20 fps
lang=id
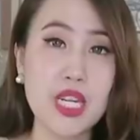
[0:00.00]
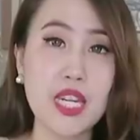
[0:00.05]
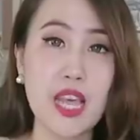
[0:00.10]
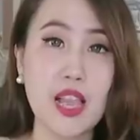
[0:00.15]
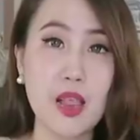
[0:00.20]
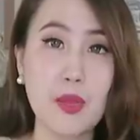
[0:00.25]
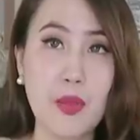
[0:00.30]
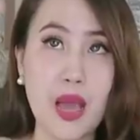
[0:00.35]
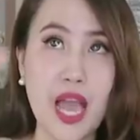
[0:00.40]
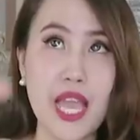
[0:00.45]
di
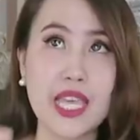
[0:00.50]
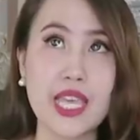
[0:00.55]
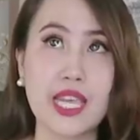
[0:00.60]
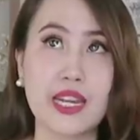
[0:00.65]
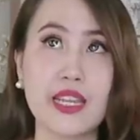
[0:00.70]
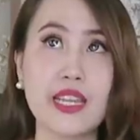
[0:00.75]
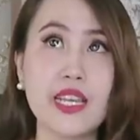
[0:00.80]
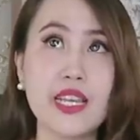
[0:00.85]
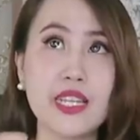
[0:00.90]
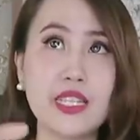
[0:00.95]
dalam
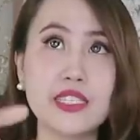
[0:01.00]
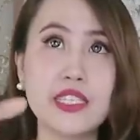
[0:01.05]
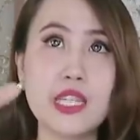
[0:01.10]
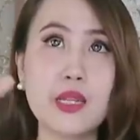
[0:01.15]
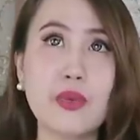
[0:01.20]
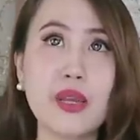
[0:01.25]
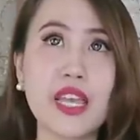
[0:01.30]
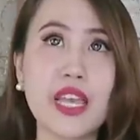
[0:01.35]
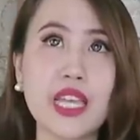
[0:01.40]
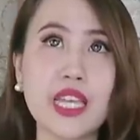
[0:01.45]
air
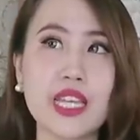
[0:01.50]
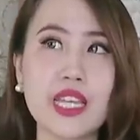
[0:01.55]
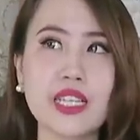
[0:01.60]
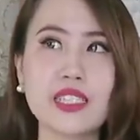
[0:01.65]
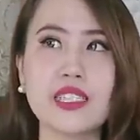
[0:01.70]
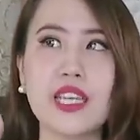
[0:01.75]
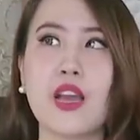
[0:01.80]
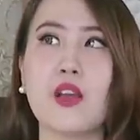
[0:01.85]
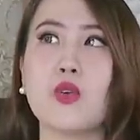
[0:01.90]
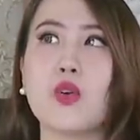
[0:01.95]
jadi bayangin
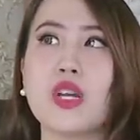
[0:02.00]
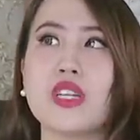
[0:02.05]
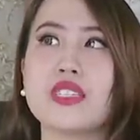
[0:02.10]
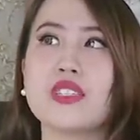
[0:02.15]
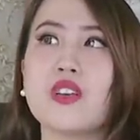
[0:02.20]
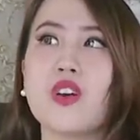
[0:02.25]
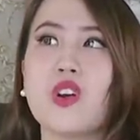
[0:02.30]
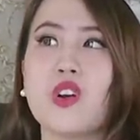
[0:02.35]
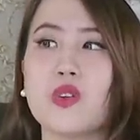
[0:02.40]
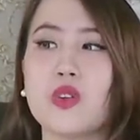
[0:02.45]
aja aku
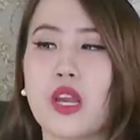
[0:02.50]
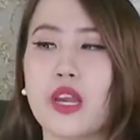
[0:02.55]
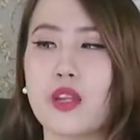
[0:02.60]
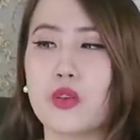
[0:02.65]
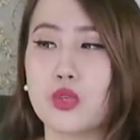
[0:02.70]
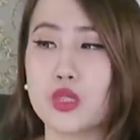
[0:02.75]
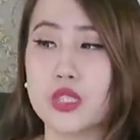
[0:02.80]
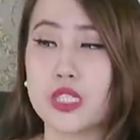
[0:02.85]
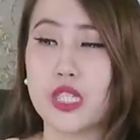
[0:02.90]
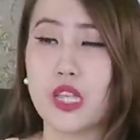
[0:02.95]
aja kalau udah
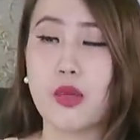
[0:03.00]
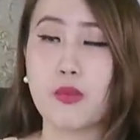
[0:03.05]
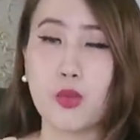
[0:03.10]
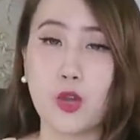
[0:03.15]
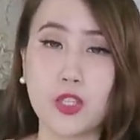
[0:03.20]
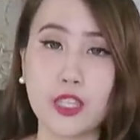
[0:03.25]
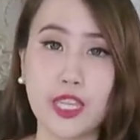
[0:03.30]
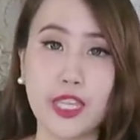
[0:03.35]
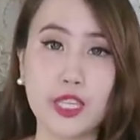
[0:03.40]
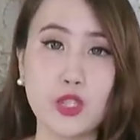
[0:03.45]
dikunci dalam
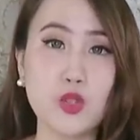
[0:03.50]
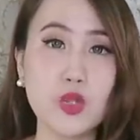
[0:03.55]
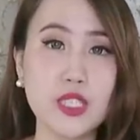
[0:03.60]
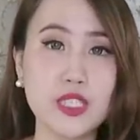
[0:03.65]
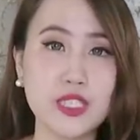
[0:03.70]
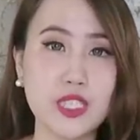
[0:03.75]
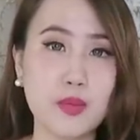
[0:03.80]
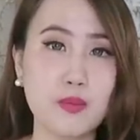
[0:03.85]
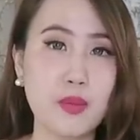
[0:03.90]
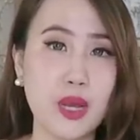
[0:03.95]
kotak itu
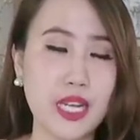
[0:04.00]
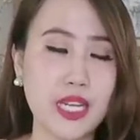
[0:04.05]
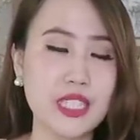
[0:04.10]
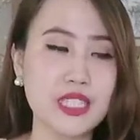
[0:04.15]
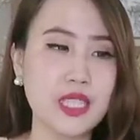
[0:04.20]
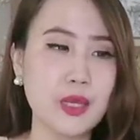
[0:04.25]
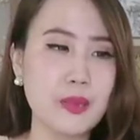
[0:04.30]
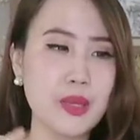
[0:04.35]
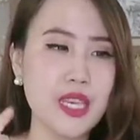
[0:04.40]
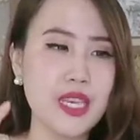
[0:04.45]
udah serem
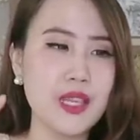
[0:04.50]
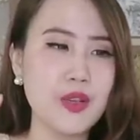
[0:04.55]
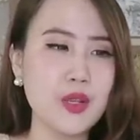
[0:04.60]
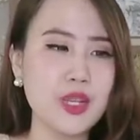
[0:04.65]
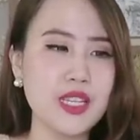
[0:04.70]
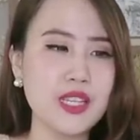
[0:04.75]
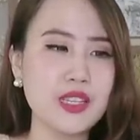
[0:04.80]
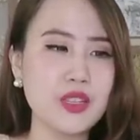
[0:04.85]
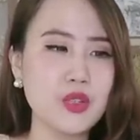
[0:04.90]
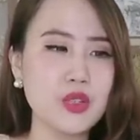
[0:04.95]
banget, tapi ini
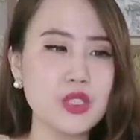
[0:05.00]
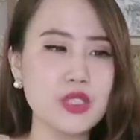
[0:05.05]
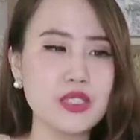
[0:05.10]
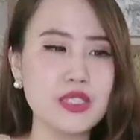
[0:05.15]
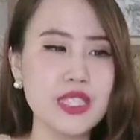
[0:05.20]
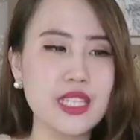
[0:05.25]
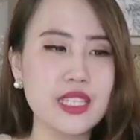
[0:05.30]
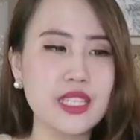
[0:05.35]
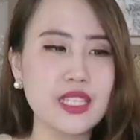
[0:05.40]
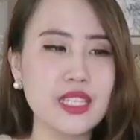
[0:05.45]
terus
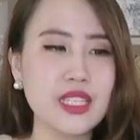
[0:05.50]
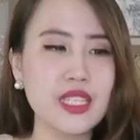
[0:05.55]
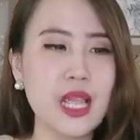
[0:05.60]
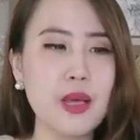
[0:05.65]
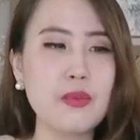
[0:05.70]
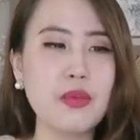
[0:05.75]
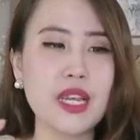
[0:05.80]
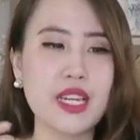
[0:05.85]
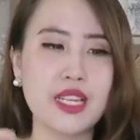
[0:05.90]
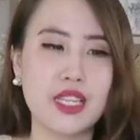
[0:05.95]

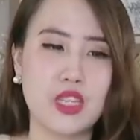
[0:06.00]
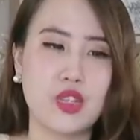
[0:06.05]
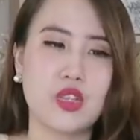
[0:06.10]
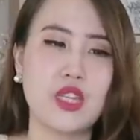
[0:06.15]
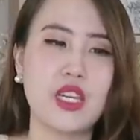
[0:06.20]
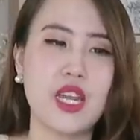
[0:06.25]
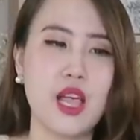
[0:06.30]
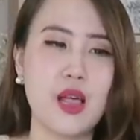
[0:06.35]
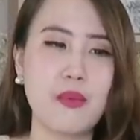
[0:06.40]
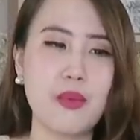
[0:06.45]
ditenggelamkan gitu
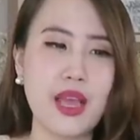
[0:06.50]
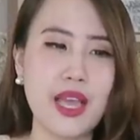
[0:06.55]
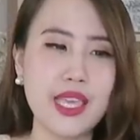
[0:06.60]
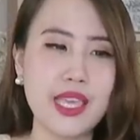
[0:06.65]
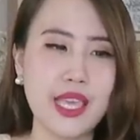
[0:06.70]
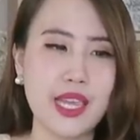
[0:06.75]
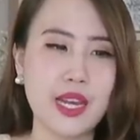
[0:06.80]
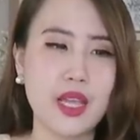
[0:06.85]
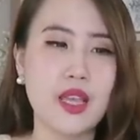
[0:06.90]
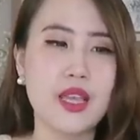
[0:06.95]
di dalam
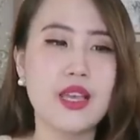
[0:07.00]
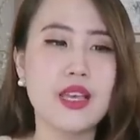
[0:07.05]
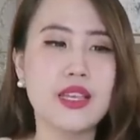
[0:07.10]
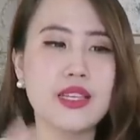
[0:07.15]
air.